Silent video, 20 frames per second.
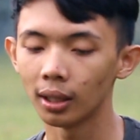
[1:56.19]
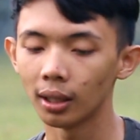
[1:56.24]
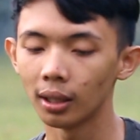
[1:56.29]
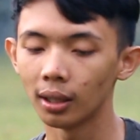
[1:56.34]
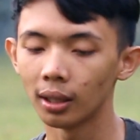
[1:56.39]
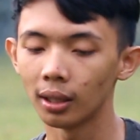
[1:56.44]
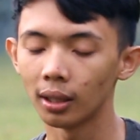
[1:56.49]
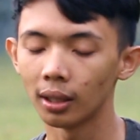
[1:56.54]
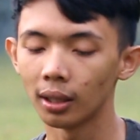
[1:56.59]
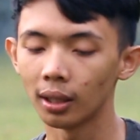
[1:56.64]

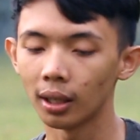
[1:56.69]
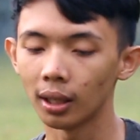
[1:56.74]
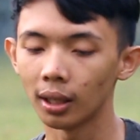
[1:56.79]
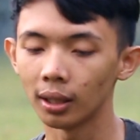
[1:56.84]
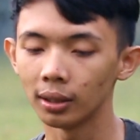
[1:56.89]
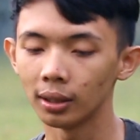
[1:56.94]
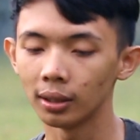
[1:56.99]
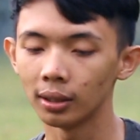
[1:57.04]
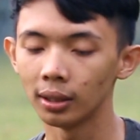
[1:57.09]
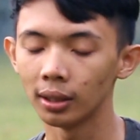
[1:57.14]
uh,
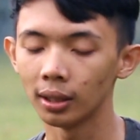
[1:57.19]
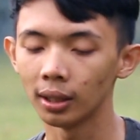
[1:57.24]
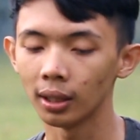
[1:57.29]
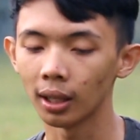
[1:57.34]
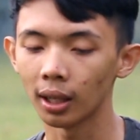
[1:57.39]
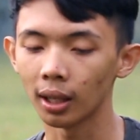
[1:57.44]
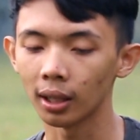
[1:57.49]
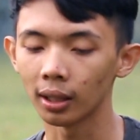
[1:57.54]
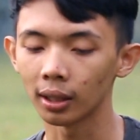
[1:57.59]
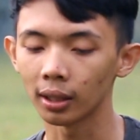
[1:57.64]
ada
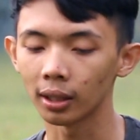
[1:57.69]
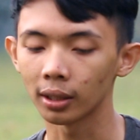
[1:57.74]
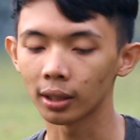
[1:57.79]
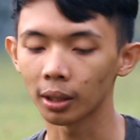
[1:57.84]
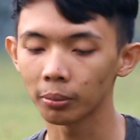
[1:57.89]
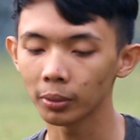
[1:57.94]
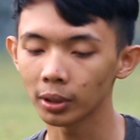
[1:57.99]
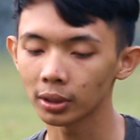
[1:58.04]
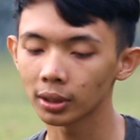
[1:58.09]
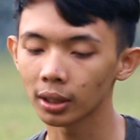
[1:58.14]
di
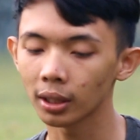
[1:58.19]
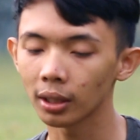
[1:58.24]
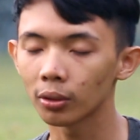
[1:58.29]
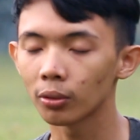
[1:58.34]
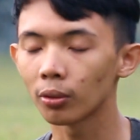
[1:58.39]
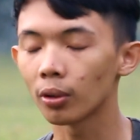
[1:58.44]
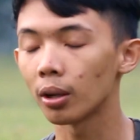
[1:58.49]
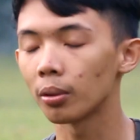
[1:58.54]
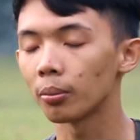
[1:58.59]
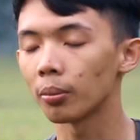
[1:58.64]
Alkitabnya saya
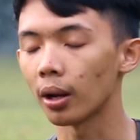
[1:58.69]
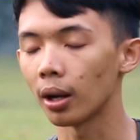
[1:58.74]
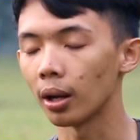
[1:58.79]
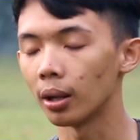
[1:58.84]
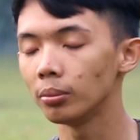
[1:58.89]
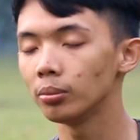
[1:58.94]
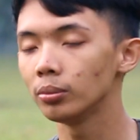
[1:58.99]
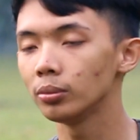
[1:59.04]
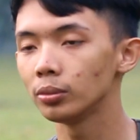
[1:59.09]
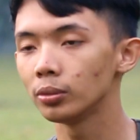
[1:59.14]
kurang
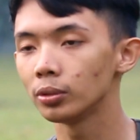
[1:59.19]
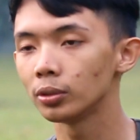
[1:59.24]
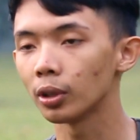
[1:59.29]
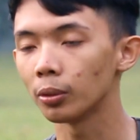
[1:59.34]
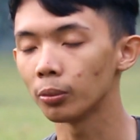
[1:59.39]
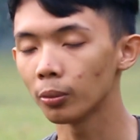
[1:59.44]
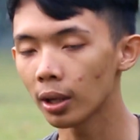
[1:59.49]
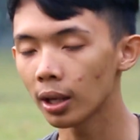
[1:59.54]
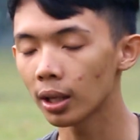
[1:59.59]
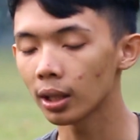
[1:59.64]
paham
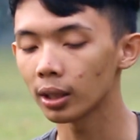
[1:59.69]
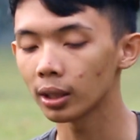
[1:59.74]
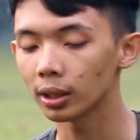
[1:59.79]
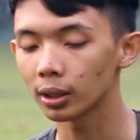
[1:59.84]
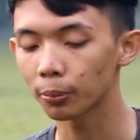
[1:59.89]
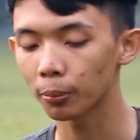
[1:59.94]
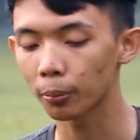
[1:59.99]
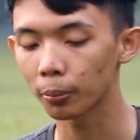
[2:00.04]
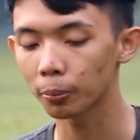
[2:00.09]
cuma